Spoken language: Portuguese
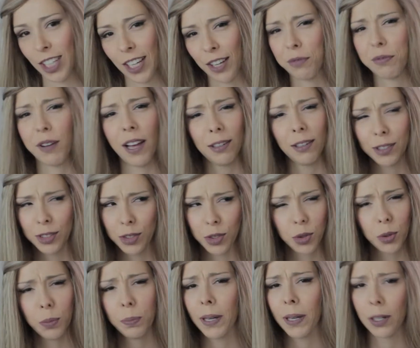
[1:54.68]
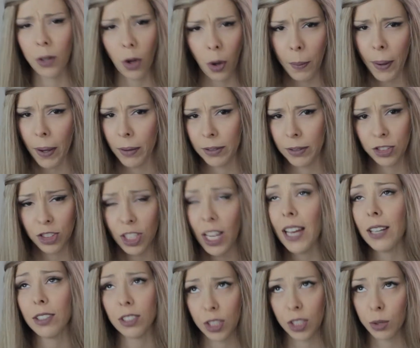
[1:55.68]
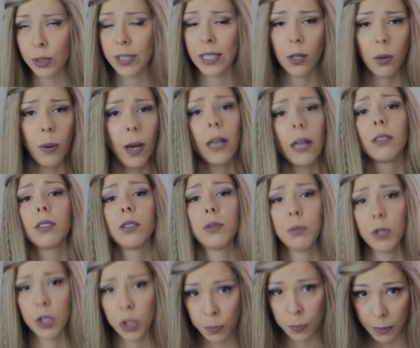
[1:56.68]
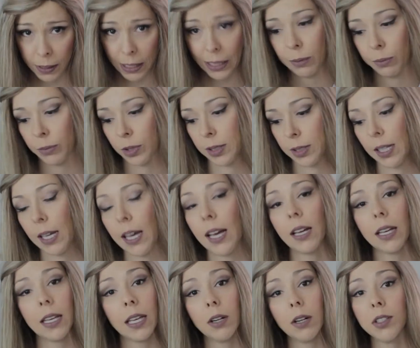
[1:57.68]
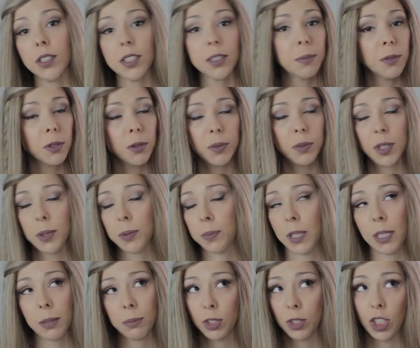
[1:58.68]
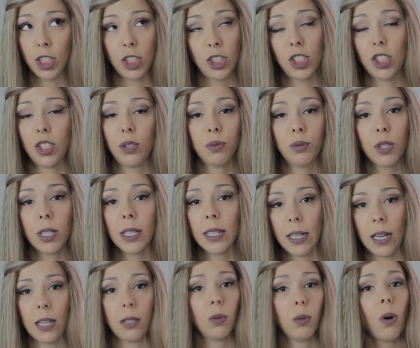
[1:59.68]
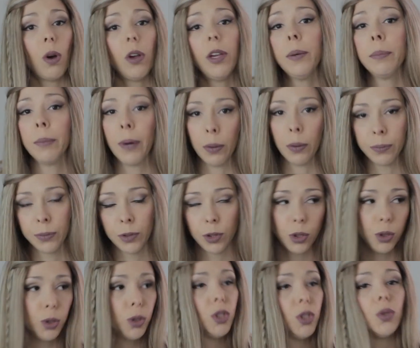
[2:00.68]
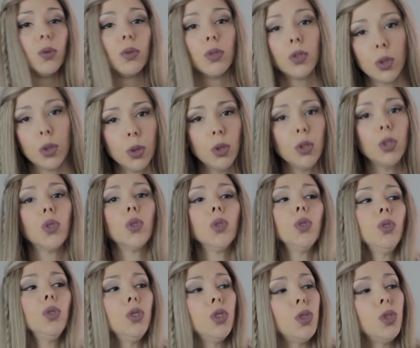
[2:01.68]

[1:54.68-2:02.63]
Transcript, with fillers: Eu falo isso super normal. Né? Já, já usei cueca dos meus primos. Eu e os meus primos, gente, a gente foi criado igual irmão. Tudo junto, tudo, tudo